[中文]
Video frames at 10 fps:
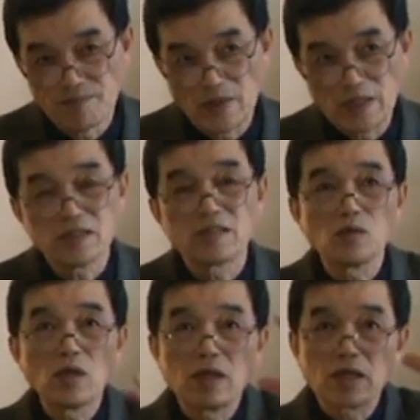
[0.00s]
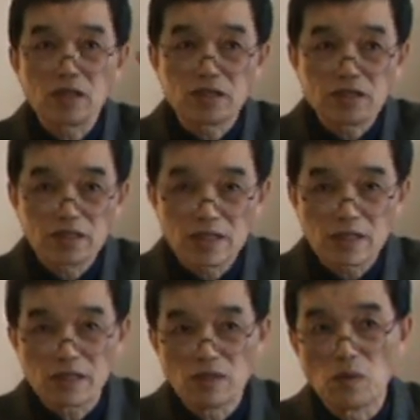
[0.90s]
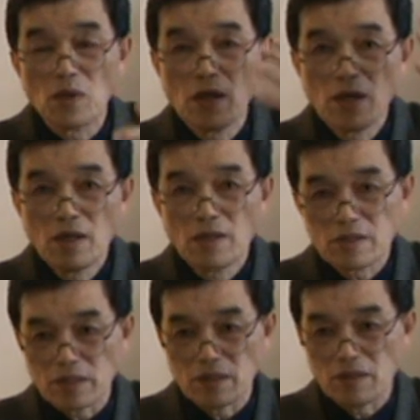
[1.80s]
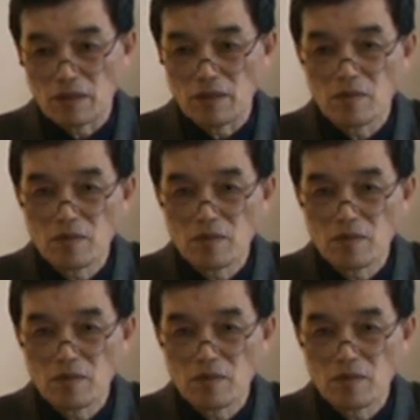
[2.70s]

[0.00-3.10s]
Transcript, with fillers: 也就是对那个世界上有这个